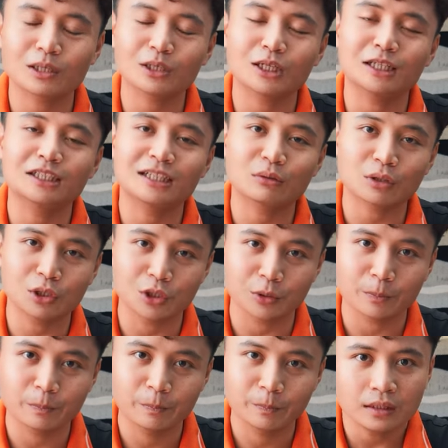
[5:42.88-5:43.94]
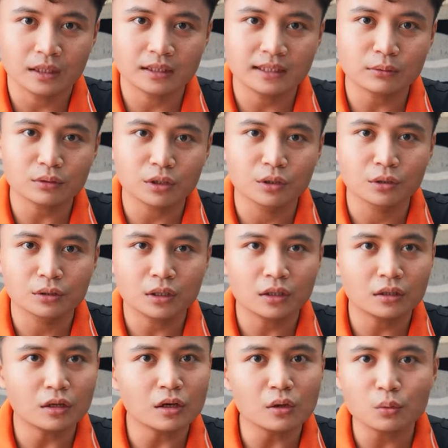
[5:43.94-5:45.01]
ta có thể treo tường. Thì treo tường
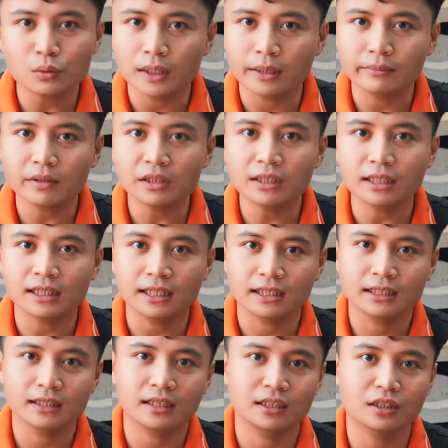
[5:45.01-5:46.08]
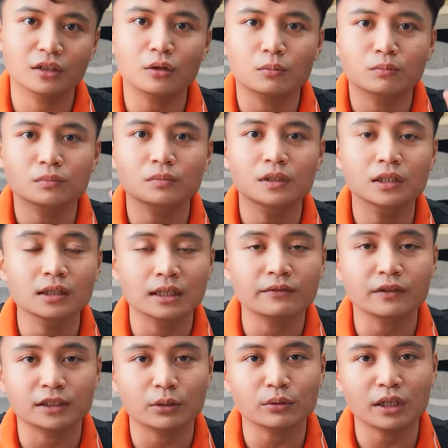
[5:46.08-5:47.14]
nó có có ưu điểm đó chính là gì? Thì nó cũng như là
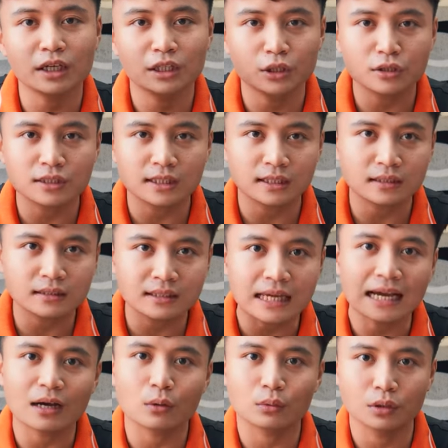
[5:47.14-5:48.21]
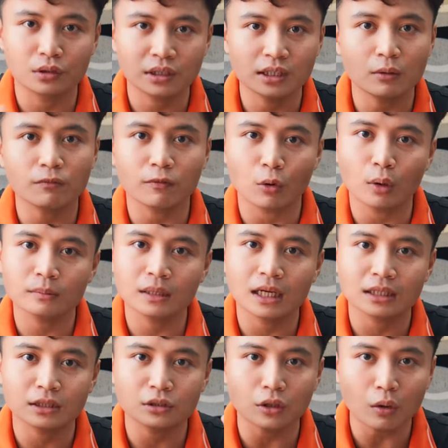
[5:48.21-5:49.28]
phần treo ti, nó sẽ tạo được cái góc phổ âm
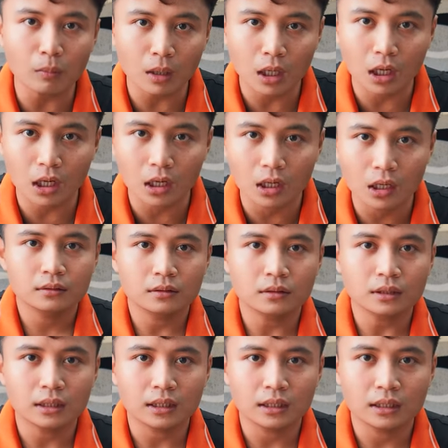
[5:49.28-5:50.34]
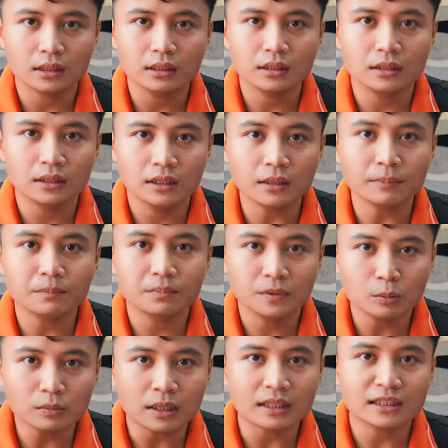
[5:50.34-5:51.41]
thanh nó tốt hơn, có thể giúp
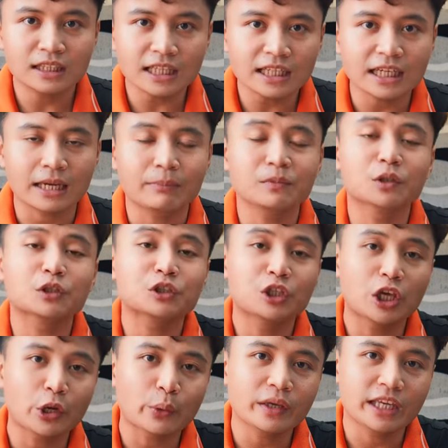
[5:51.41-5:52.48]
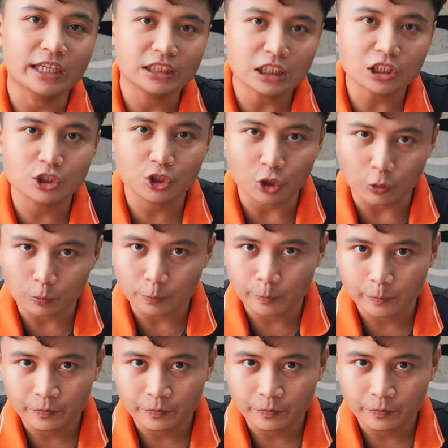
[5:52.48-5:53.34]
chúng ta tiết kiệm được nhiều cái diện tích sử dụng.